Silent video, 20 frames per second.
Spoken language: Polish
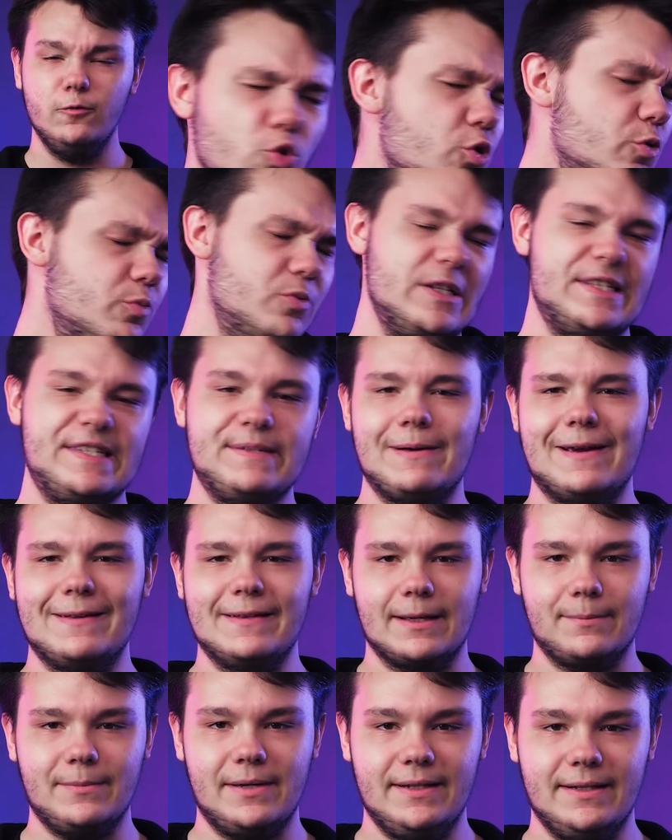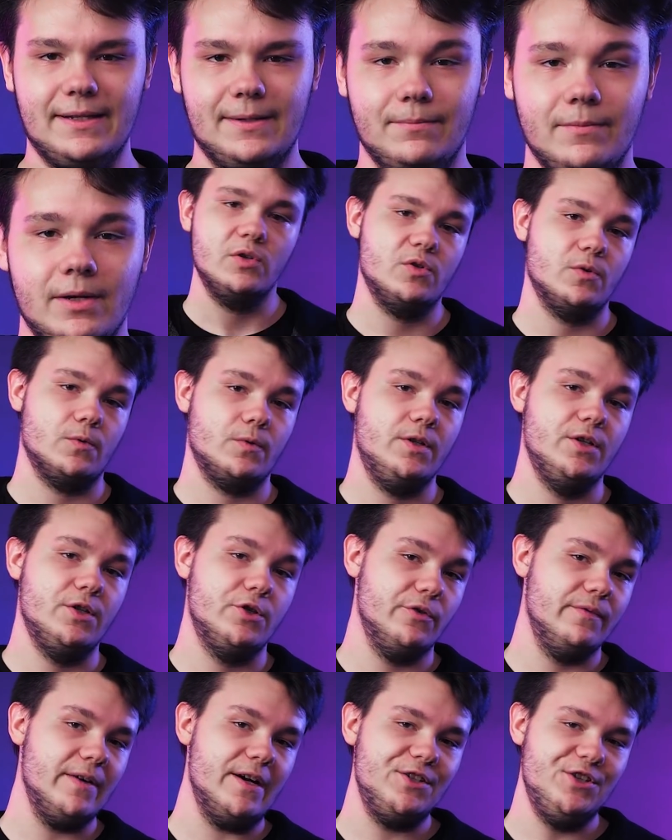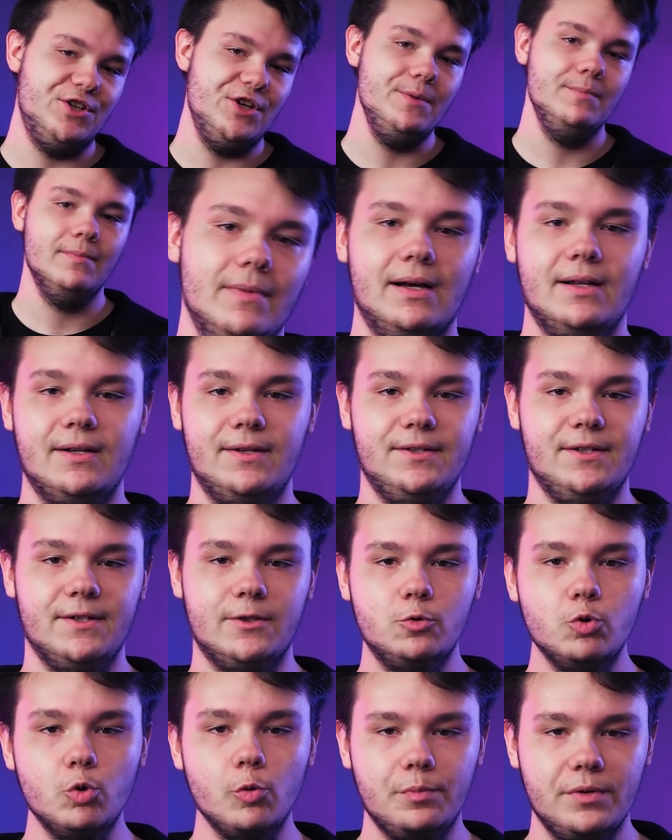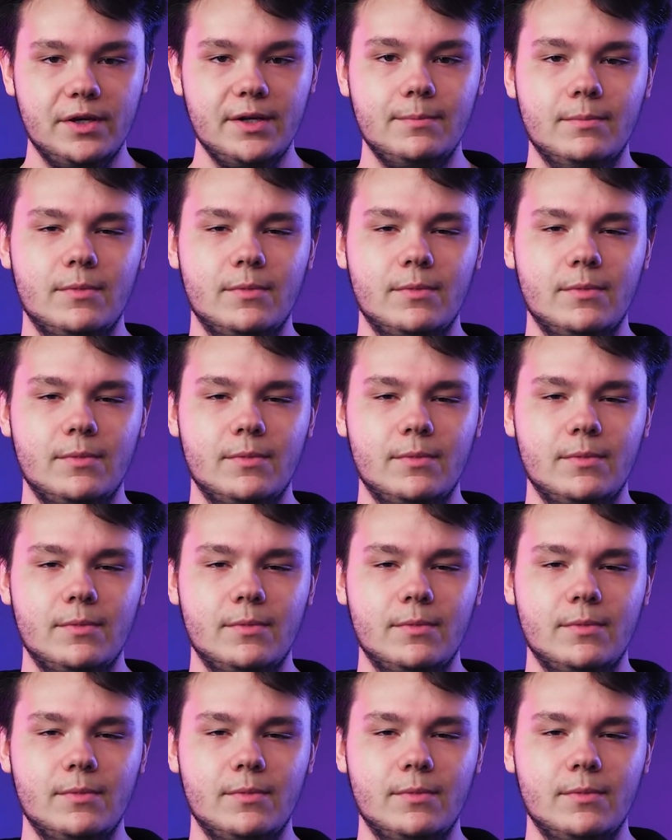Tuż przed Spider-Manem. Są kiczowaci, ale nie głupi.